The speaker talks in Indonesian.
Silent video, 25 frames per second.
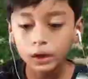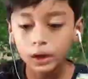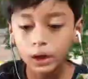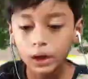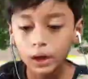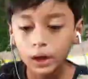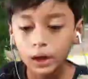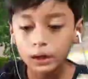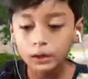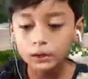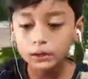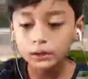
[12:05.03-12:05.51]

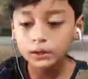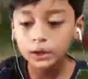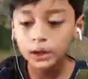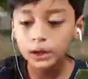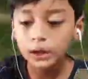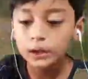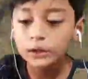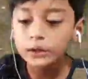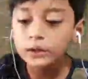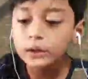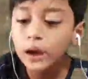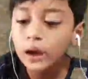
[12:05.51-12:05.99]

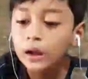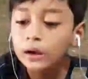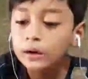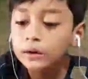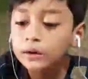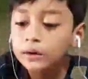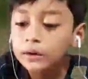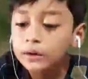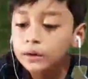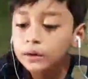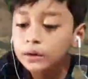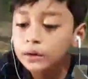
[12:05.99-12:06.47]
wow
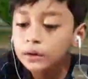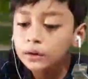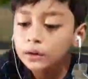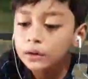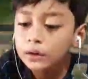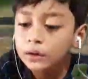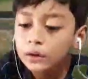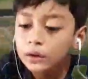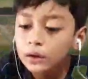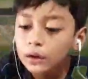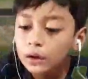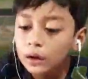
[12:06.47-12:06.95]
oh
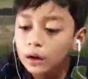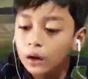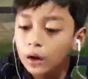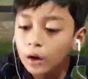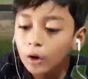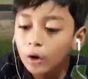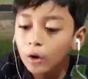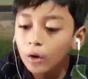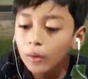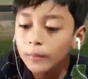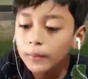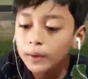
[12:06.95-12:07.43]
lo oh
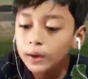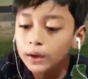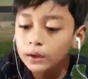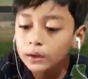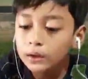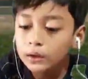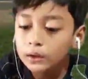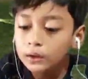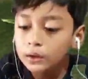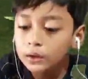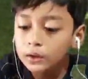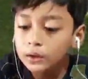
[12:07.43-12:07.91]
jalur
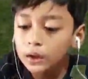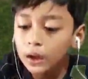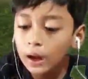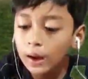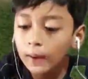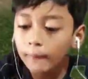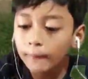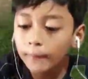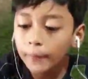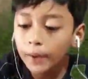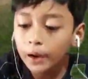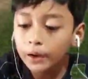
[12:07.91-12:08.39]

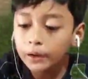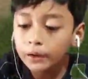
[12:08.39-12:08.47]
kereta